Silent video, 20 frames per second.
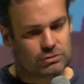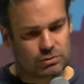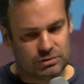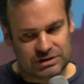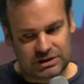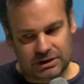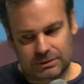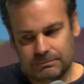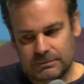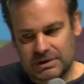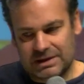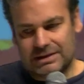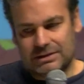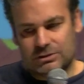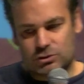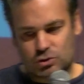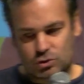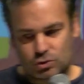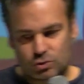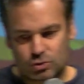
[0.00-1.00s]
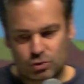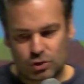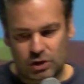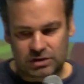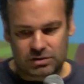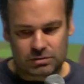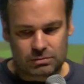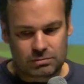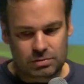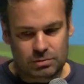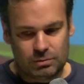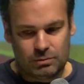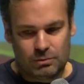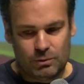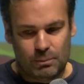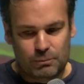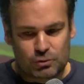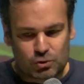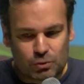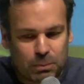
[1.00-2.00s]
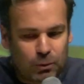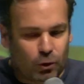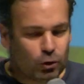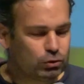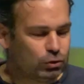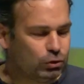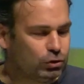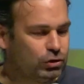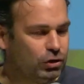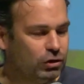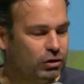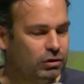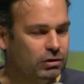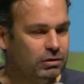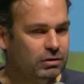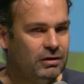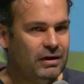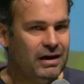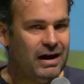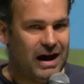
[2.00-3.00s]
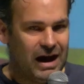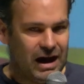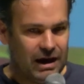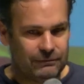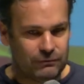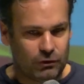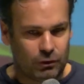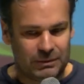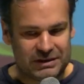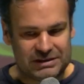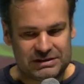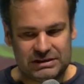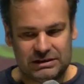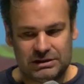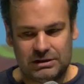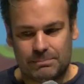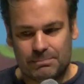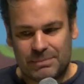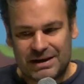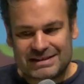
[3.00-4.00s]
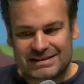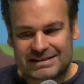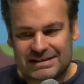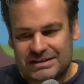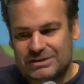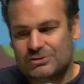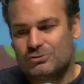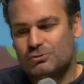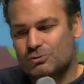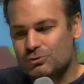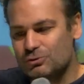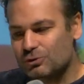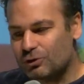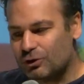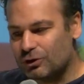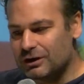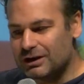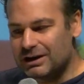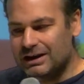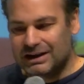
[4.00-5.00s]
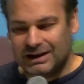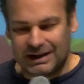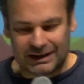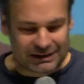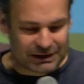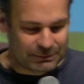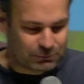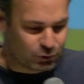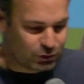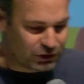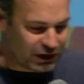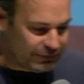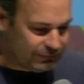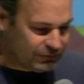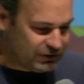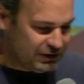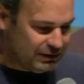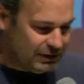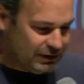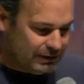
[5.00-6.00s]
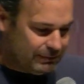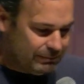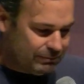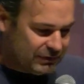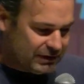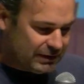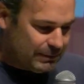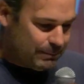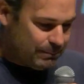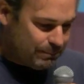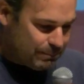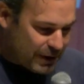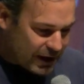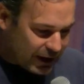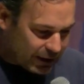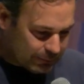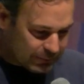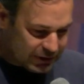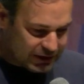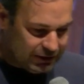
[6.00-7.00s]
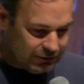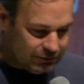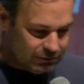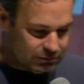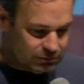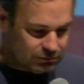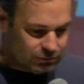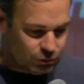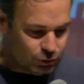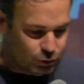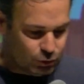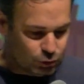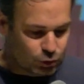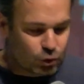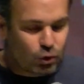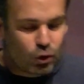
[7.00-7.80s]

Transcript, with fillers: se dire ce, protocole informatique basé sur la cryptographie permet de